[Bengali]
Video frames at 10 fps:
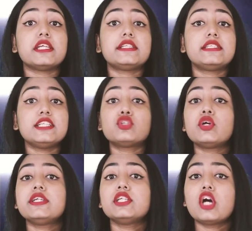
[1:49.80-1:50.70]
আমাদের টি
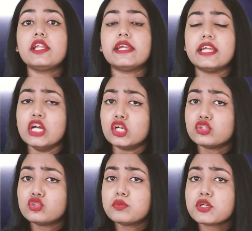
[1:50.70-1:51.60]
টোয়েন্টি দলে
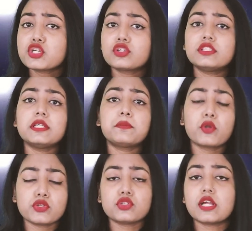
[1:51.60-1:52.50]
যুব শক্তির
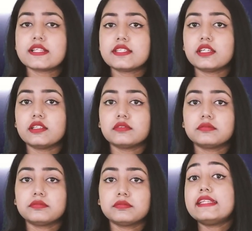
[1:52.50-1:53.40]
প্রয়োজন আছে
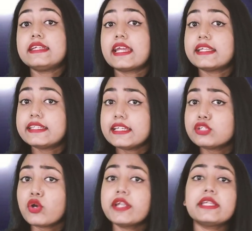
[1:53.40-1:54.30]
এদিকে টি
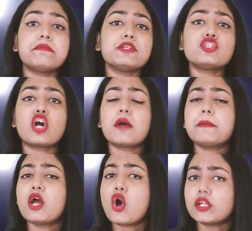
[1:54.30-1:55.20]
টোয়েন্টি
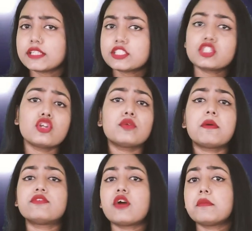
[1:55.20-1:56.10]
বিশ্বকাপে হতাশজনক
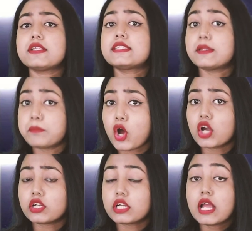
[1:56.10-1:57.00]
পারফরমেন্সের
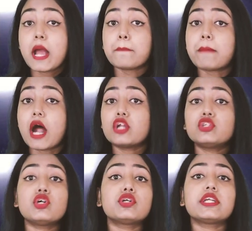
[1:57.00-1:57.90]
পর
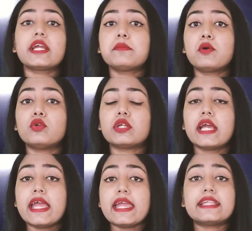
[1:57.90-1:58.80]
ভারতীয় ক্রিকেট বোর্ড
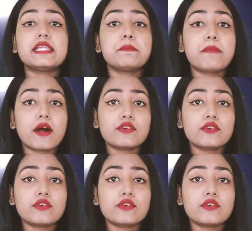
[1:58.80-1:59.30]
একটি